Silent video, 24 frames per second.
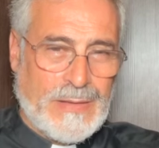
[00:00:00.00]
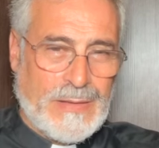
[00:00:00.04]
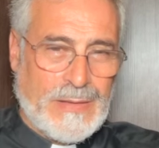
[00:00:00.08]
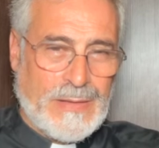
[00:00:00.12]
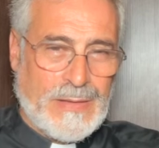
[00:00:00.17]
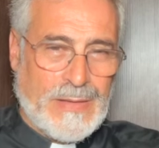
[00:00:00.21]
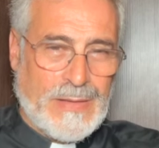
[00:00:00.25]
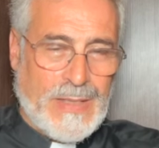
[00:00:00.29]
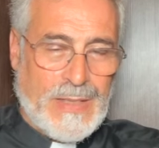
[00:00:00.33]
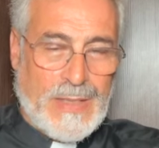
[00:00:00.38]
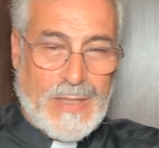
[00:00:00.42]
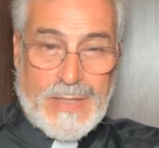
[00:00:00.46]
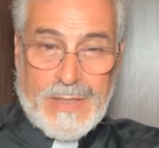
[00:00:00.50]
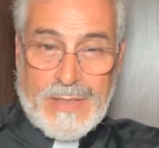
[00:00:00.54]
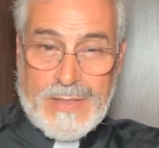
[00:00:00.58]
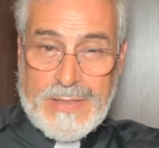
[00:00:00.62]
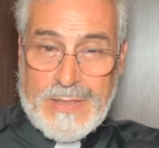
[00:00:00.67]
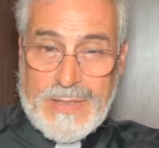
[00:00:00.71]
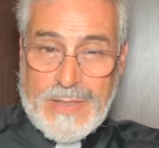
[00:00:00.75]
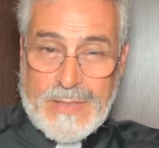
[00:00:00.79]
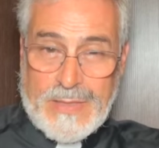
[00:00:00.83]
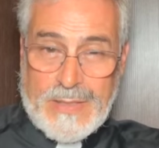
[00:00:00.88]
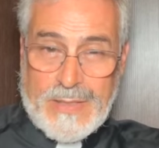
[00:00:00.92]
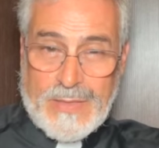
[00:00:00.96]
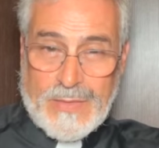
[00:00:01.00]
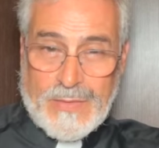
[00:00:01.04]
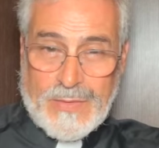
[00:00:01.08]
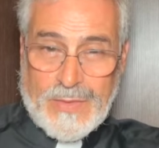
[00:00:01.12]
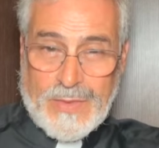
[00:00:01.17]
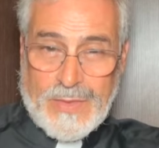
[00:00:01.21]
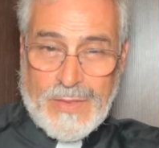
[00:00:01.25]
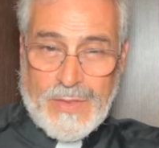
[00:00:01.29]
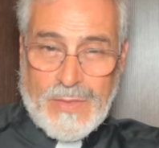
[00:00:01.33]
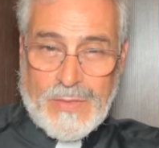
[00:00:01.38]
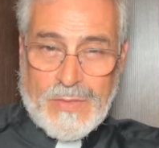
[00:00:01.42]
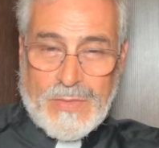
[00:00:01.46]
dalla ricezione
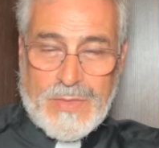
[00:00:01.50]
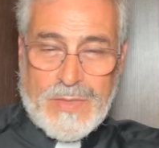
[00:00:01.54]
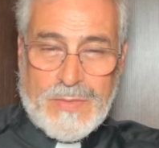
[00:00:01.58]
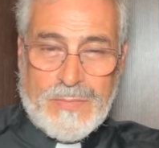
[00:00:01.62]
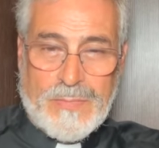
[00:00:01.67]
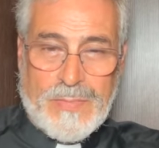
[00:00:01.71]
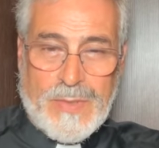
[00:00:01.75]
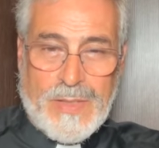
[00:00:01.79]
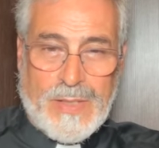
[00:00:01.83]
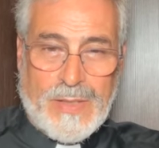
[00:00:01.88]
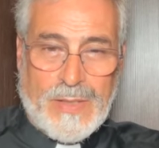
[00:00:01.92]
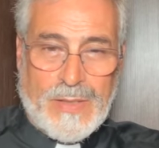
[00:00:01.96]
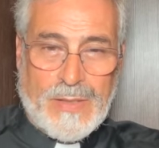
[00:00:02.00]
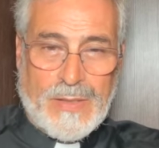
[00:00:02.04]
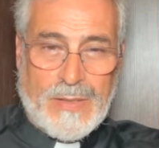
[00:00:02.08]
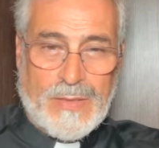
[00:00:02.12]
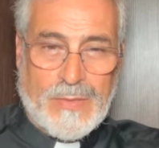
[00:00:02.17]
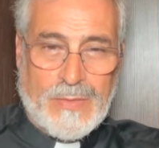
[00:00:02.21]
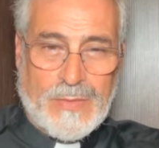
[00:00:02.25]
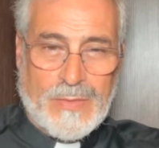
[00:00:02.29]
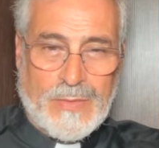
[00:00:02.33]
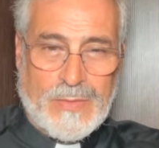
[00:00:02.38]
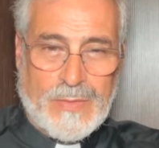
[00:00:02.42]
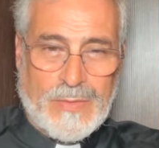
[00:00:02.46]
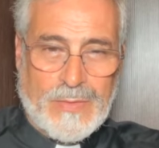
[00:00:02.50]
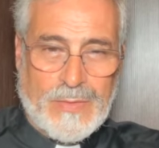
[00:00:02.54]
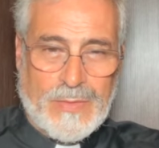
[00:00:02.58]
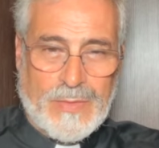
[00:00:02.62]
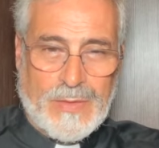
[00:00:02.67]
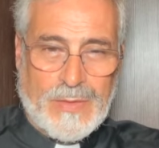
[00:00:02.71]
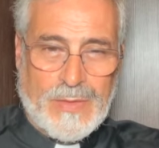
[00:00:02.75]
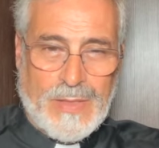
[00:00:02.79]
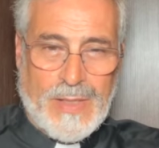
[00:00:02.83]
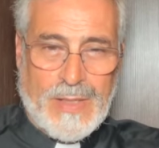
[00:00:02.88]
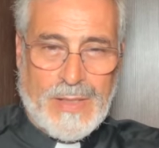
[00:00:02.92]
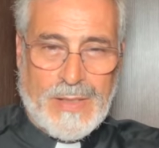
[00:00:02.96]
dello Spirito
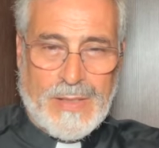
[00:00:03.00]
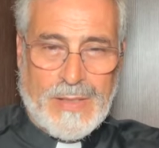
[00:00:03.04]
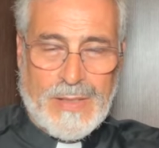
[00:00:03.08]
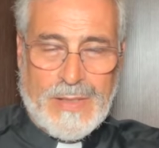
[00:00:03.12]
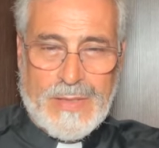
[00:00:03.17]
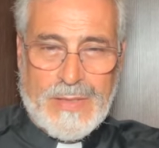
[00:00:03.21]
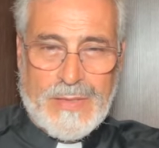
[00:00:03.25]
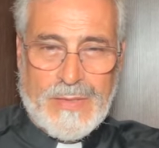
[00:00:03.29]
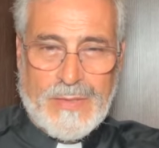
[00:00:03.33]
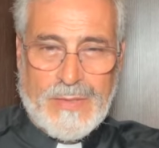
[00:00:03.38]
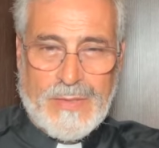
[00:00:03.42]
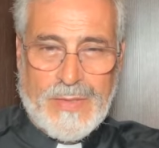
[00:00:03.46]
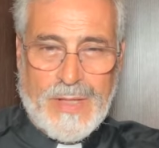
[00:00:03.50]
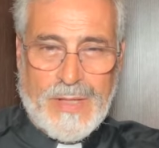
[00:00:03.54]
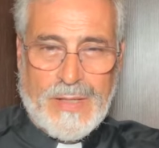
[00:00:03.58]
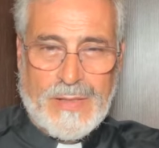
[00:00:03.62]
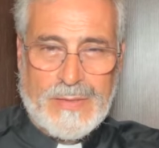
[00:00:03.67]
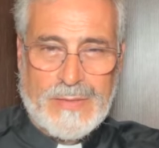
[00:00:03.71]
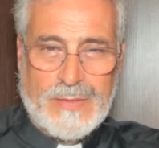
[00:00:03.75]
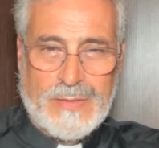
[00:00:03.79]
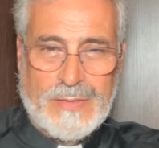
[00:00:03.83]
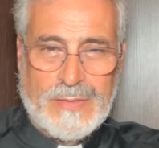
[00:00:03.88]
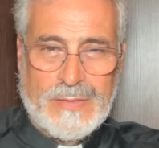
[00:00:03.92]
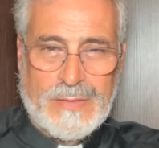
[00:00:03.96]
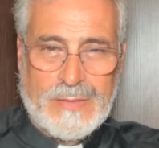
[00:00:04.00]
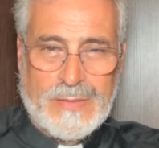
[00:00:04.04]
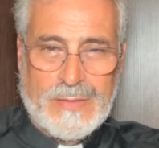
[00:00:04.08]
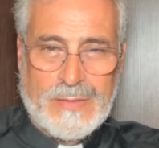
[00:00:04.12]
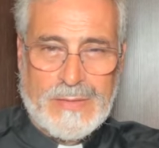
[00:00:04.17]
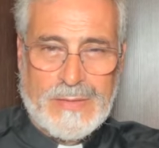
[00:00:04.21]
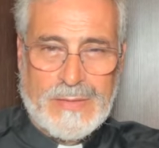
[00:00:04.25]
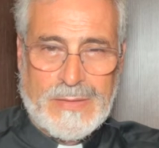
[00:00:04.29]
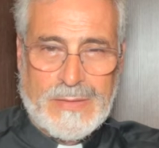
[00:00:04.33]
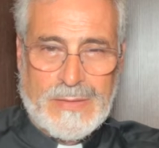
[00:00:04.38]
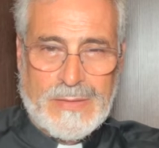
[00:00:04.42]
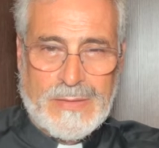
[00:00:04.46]
che il Cristo dà
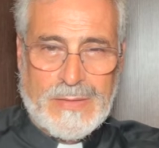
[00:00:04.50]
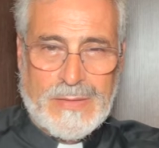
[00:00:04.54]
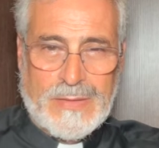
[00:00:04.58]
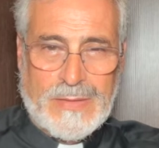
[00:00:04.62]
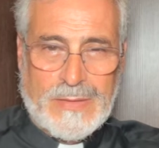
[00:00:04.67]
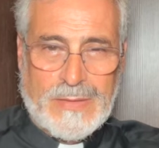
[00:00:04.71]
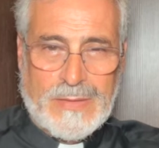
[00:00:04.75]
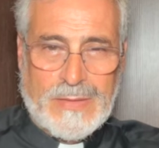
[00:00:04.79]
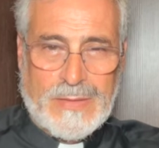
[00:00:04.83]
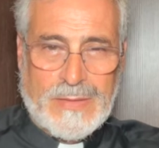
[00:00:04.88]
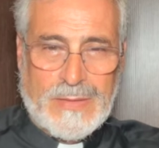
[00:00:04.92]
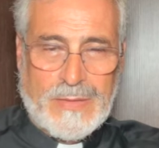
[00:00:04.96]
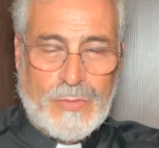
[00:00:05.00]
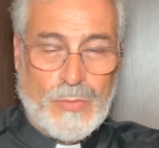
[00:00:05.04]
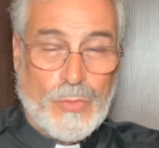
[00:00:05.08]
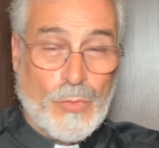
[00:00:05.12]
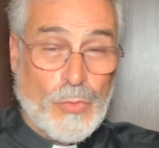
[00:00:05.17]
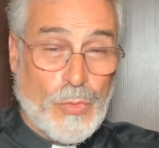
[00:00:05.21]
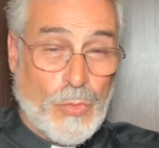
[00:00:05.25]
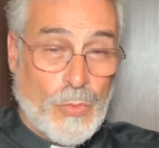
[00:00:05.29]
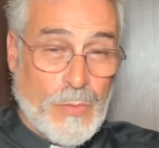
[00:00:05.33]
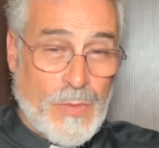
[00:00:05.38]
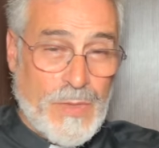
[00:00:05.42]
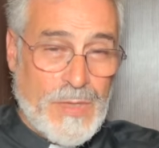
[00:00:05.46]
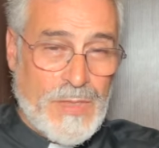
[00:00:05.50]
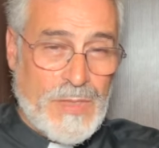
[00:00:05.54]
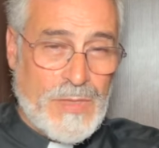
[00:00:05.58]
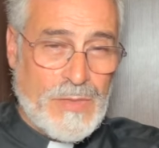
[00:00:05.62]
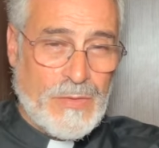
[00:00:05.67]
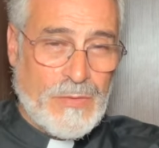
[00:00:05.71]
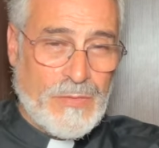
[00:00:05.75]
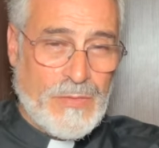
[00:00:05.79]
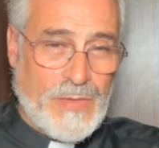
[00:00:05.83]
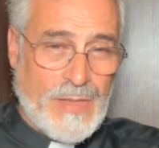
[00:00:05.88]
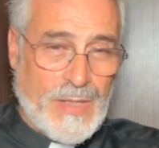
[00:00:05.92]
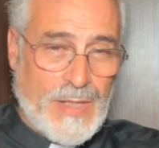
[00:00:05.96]
tutto questo
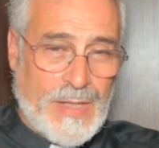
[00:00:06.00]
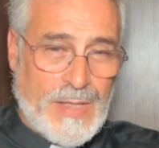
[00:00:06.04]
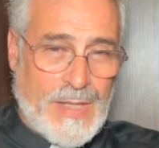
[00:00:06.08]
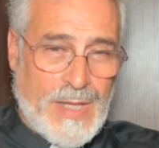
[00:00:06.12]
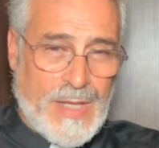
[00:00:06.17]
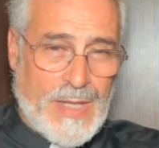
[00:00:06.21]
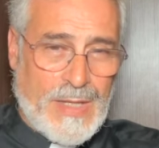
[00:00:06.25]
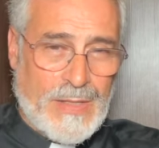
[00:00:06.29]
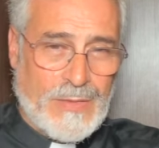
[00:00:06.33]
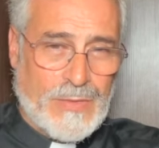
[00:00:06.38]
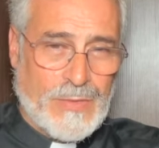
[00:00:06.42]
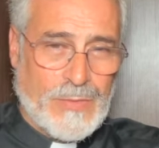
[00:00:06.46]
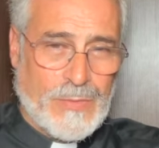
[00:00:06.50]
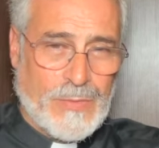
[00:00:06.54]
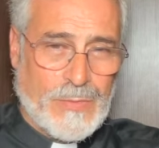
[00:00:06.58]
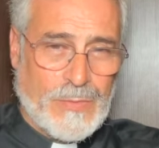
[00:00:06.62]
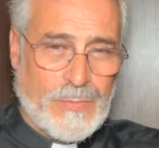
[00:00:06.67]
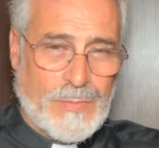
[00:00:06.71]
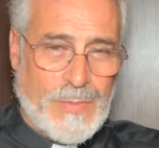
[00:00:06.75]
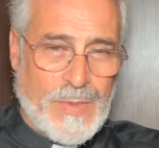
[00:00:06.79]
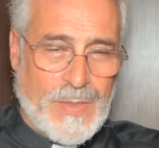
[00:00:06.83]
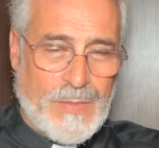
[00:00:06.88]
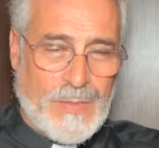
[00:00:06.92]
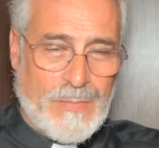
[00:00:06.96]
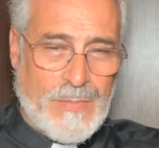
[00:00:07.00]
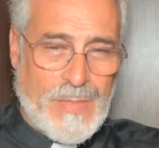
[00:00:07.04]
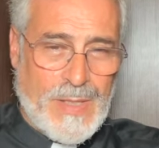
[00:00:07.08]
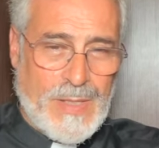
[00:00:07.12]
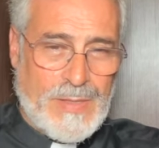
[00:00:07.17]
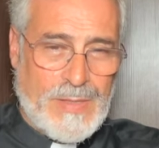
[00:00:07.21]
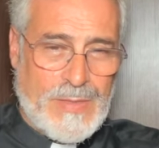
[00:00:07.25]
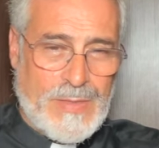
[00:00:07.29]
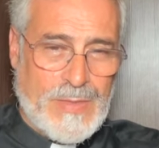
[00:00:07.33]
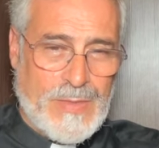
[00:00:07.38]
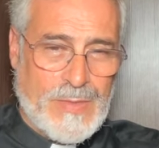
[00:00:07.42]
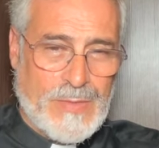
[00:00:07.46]
viene dato per
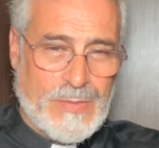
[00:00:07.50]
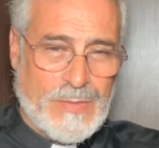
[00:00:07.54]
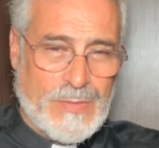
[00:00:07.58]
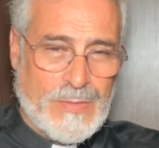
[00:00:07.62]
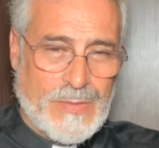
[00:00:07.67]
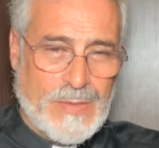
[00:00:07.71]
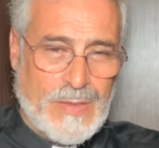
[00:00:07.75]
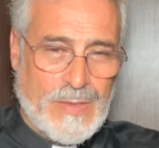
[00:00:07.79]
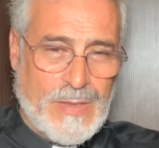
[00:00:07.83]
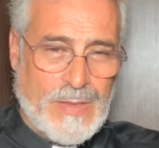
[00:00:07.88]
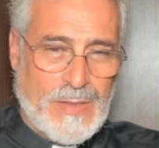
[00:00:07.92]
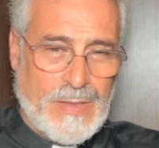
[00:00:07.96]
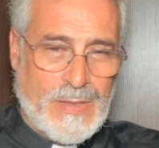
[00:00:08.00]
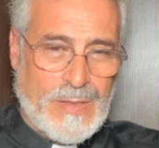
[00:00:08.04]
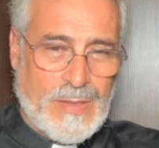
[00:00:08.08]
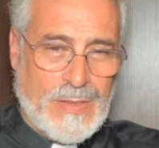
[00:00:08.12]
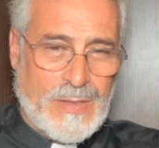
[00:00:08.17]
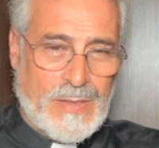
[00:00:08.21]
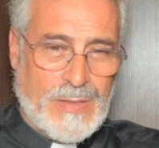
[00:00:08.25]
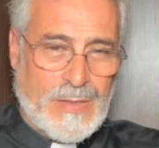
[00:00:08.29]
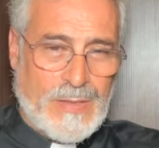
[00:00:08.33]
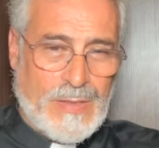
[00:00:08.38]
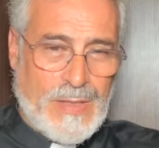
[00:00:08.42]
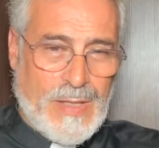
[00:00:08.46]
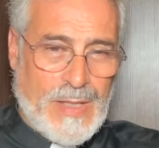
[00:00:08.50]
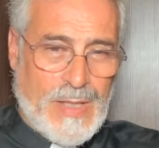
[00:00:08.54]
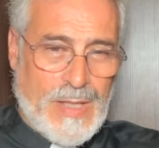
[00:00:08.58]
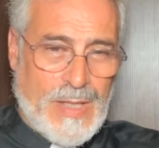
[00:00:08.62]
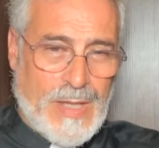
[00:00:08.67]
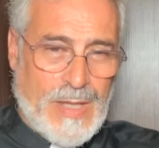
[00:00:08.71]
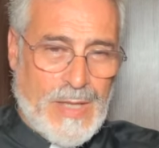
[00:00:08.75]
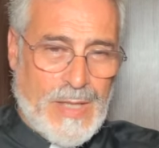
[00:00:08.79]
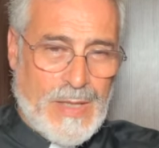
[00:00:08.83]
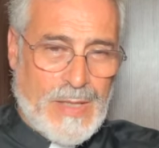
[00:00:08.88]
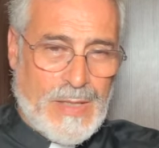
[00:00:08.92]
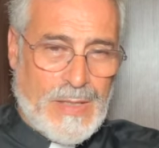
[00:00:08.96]
mezzo
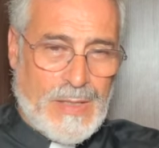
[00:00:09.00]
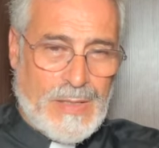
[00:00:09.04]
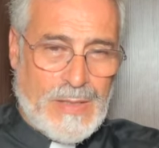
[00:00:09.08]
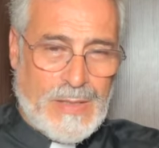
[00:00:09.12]
del